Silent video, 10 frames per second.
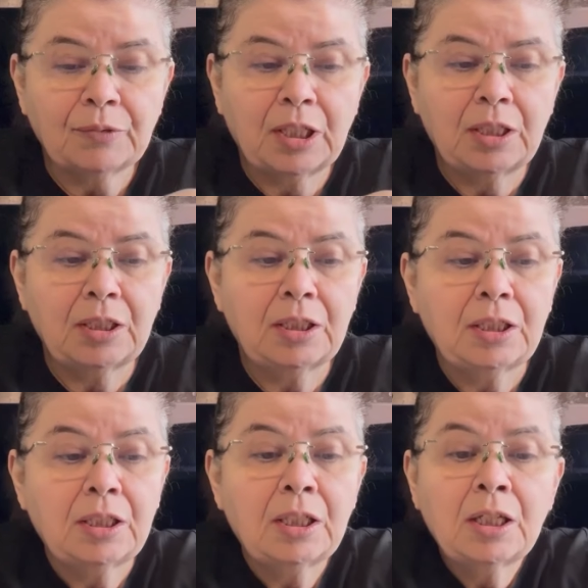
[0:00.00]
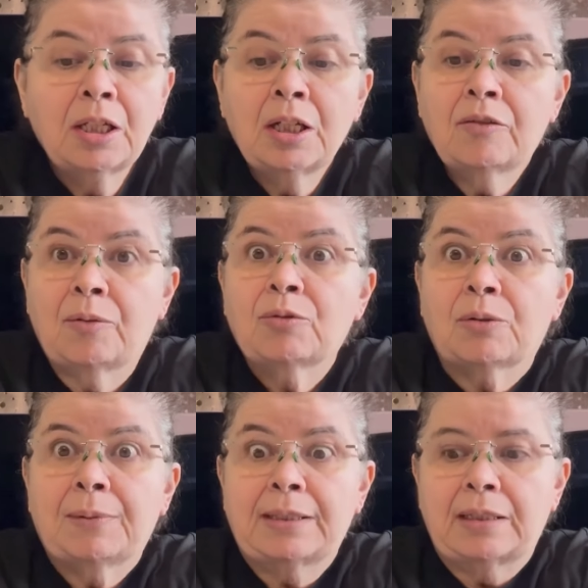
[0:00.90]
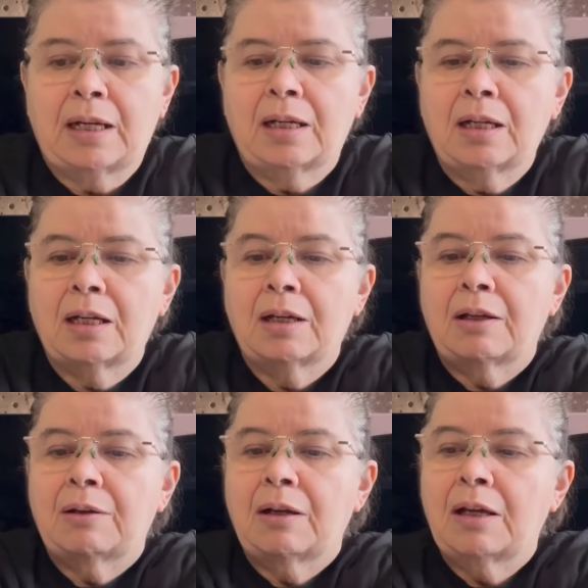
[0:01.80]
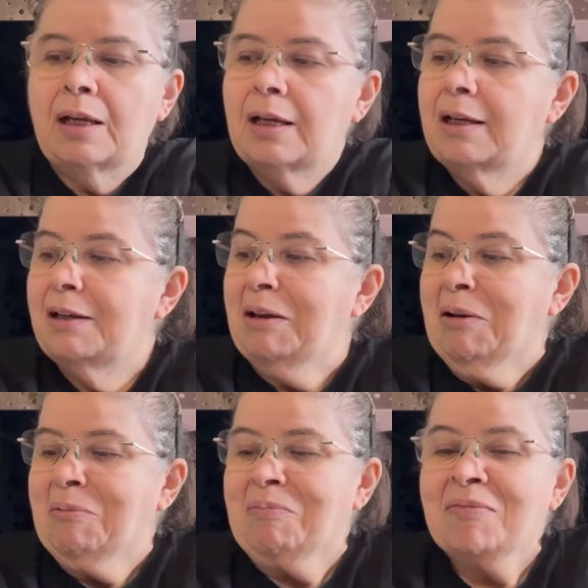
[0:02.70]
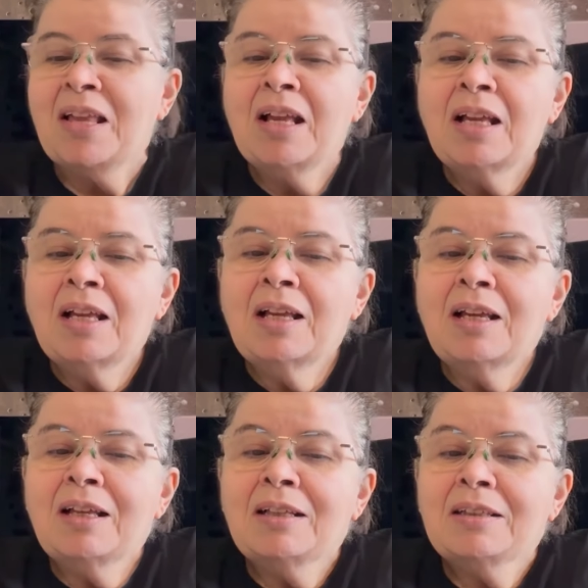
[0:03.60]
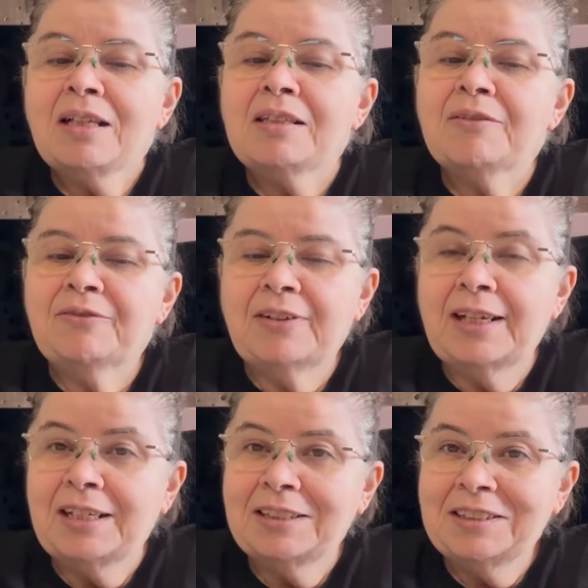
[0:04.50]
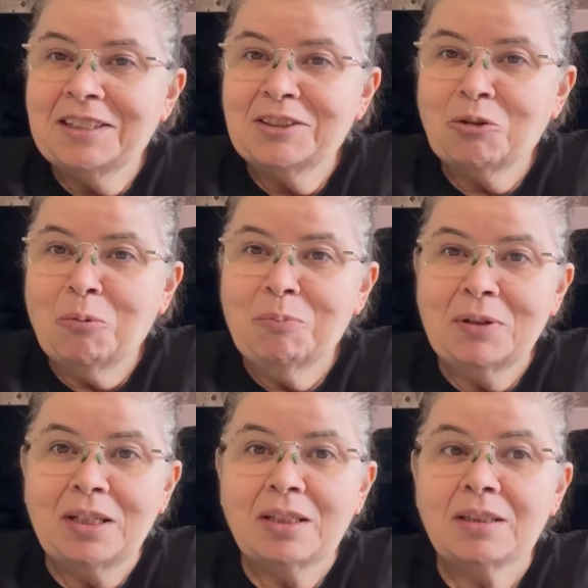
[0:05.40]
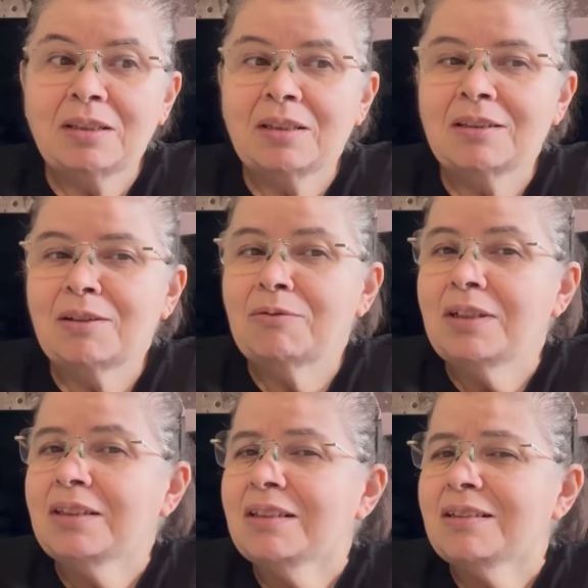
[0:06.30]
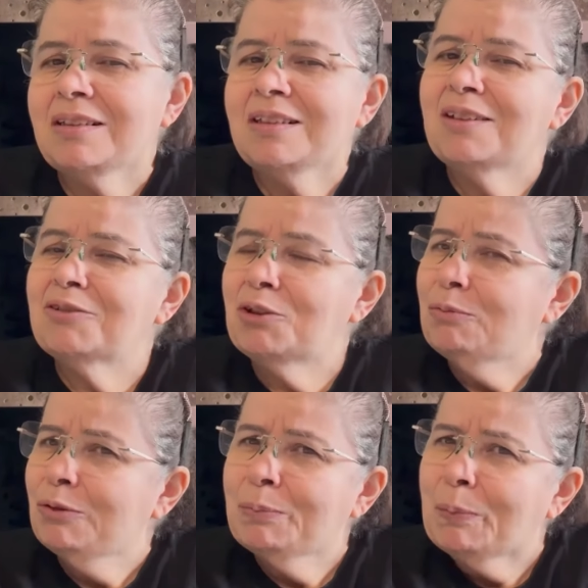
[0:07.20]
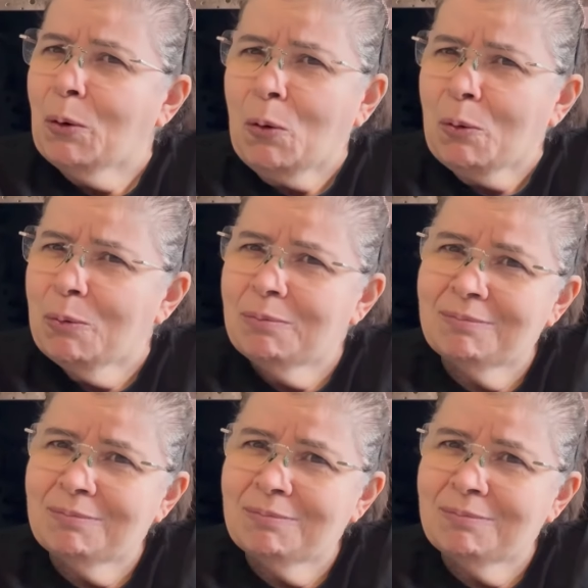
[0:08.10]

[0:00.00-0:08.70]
E vamos começar. É, dessa vez, as comprinhas são itens assim que eu tenho muito pouco.